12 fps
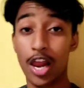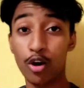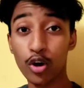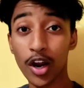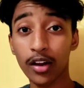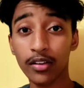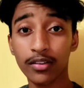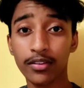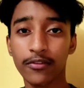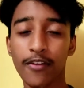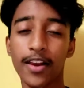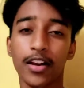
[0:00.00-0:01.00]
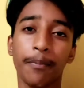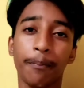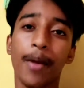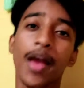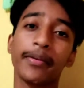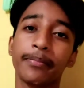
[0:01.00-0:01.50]
हेलो गाइस
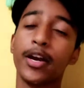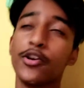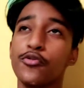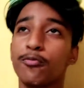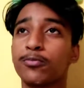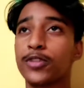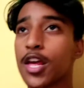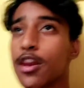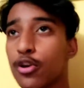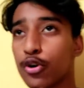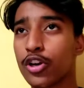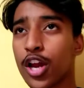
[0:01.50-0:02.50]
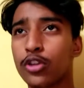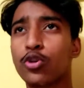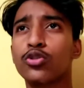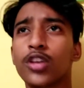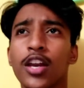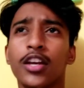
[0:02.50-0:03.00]
वेलकम बैक माय चैनल और
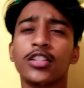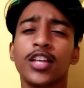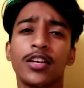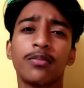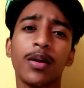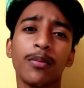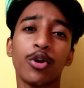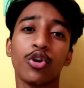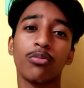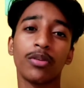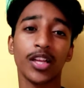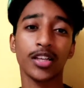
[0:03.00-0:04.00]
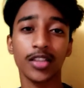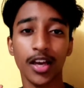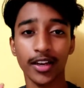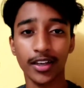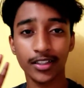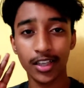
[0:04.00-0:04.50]
कैसे हो सारे के सारे भाई मेरे को पता है
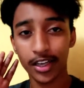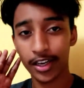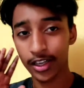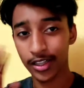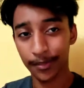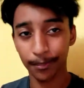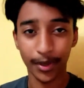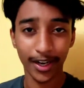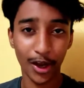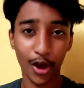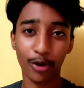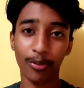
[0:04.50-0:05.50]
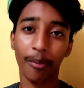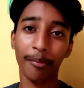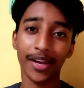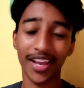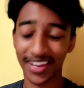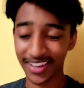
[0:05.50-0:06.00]
सारे के सारे एकदम बढ़िया और भाई
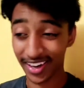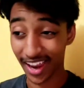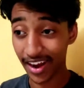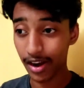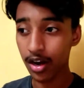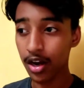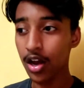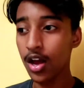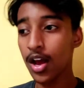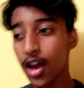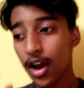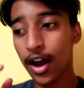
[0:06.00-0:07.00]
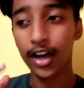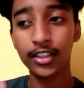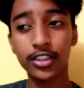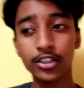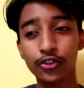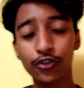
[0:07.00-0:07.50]
बढ़िया ही है ना
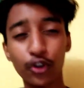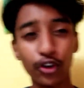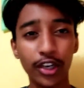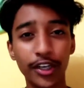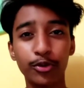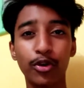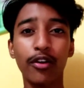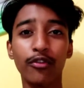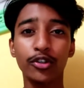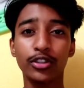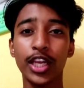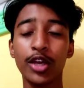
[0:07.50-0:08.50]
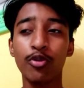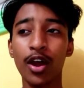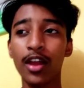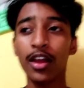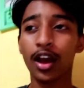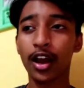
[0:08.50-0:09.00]
आज का जो व्लॉग लेट हुआ है वो इसलिए
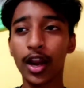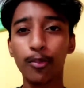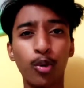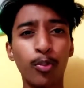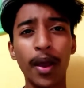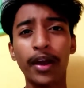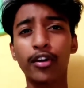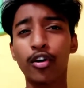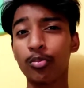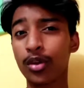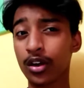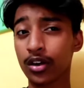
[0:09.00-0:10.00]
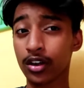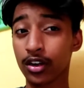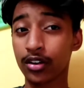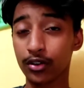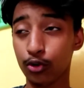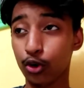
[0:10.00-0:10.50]
हुआ है अगर आपको बैकग्राउंड में
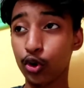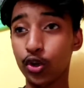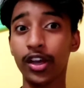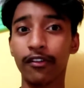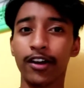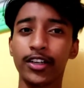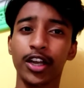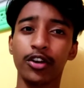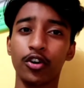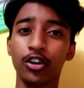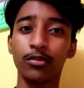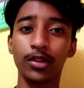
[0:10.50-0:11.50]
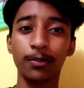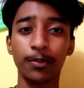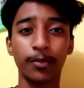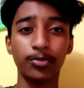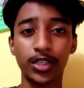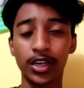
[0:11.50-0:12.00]
गोलियों की आवाज़ आ रही होगी मतलब
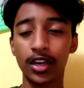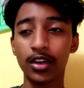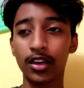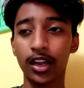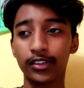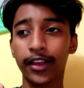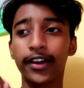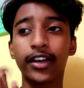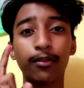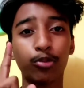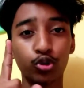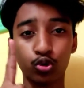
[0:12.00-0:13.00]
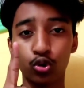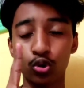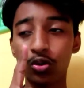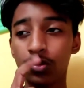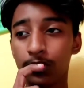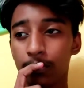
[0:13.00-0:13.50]
पबजी की एक सेकंड आप लोग सुनो